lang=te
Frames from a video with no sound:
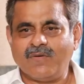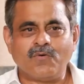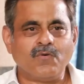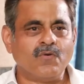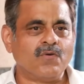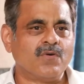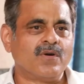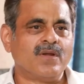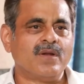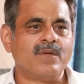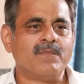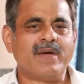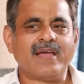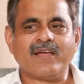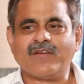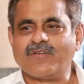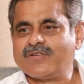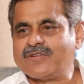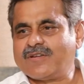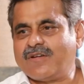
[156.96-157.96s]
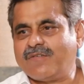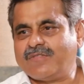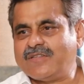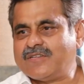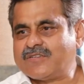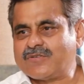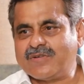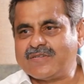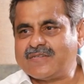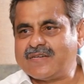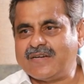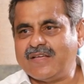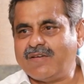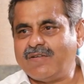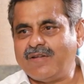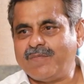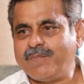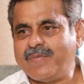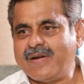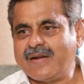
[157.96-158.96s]
గూగుల్ మైక్రోసాఫ్ట్ తీసుకొస్తే
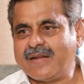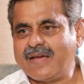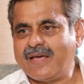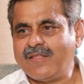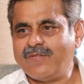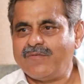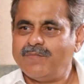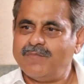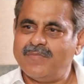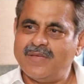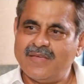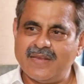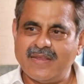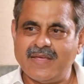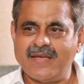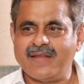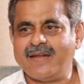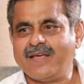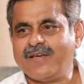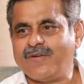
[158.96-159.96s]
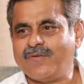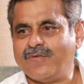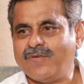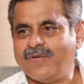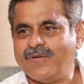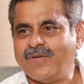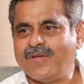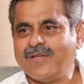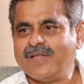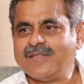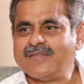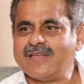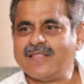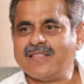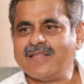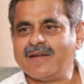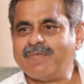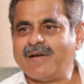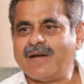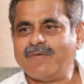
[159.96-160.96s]
డెవలప్మెంట్ కాదు మీరే అన్నారు
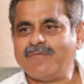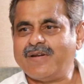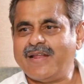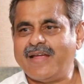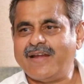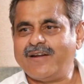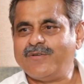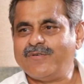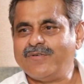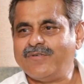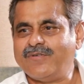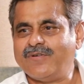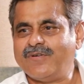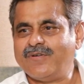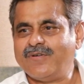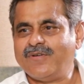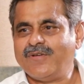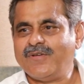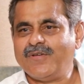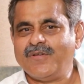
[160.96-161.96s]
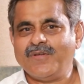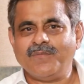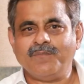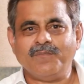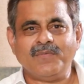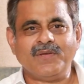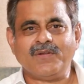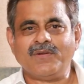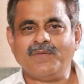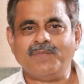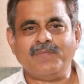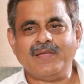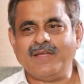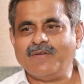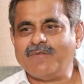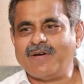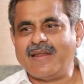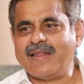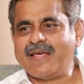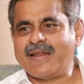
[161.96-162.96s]
చంద్రబాబు నాయుడు మీరు మీ
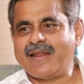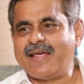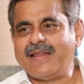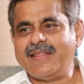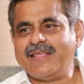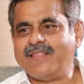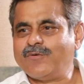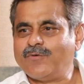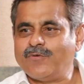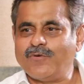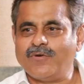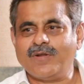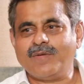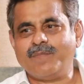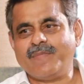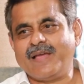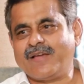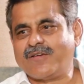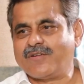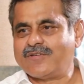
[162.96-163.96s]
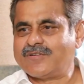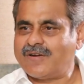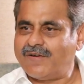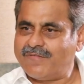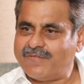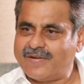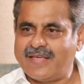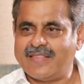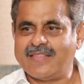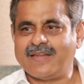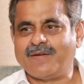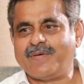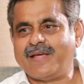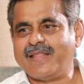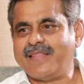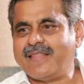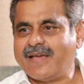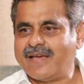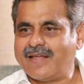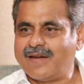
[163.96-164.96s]
వల్ల రాలేదు గూగుల్ మైక్రోసాఫ్ట్
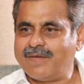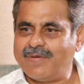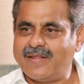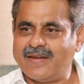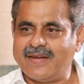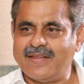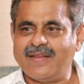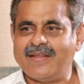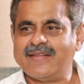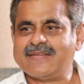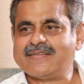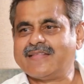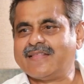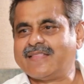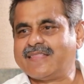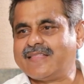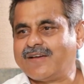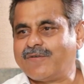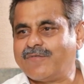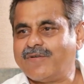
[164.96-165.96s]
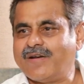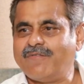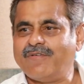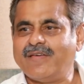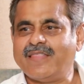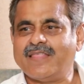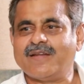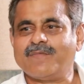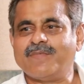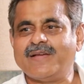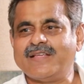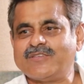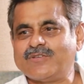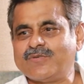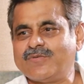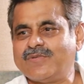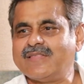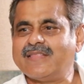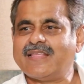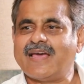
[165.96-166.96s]
హైదరాబాద్ నగరంలో రియల్ ఎస్టేట్ తక్కువ వెదర్
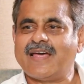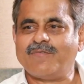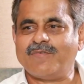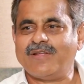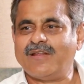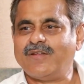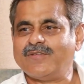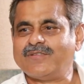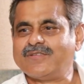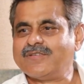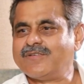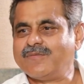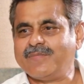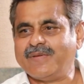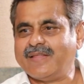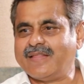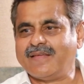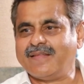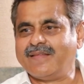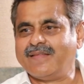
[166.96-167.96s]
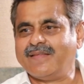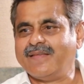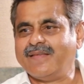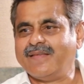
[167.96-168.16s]
మంచిగా ఉంది దానివల్ల వచ్చింది మీదే